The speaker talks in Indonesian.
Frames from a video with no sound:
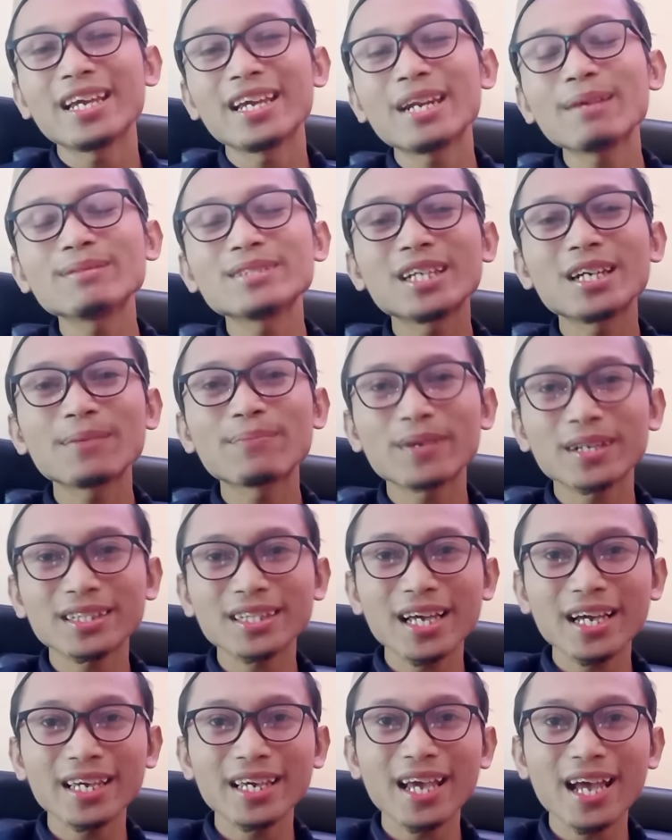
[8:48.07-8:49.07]
Ini menjadi
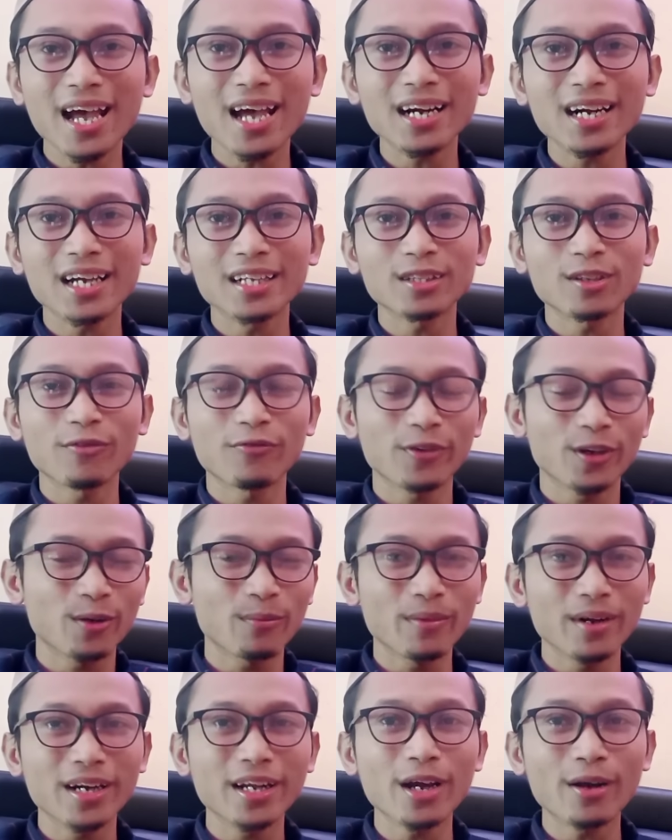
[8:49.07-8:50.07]
pertanyaan atau
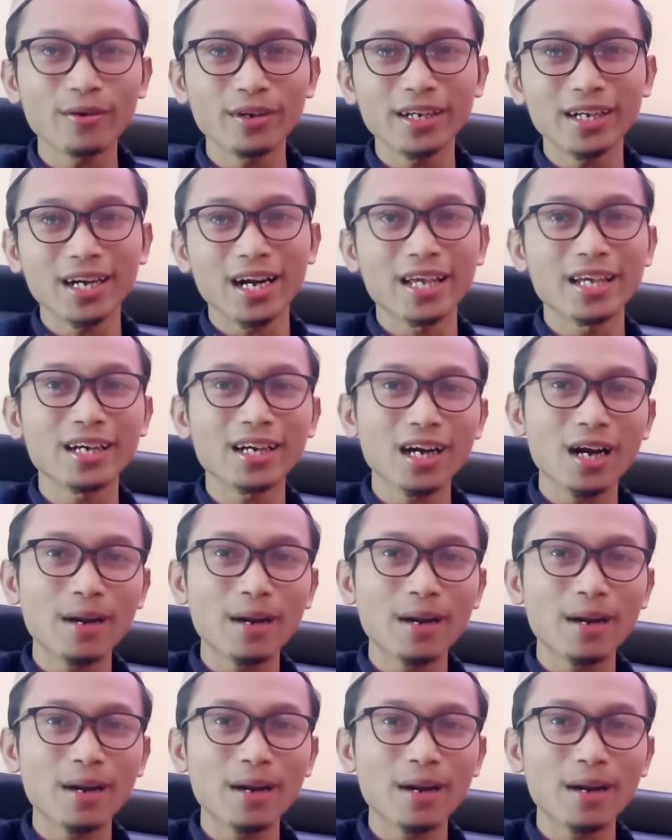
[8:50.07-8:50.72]
fenomena yang unik lah ya.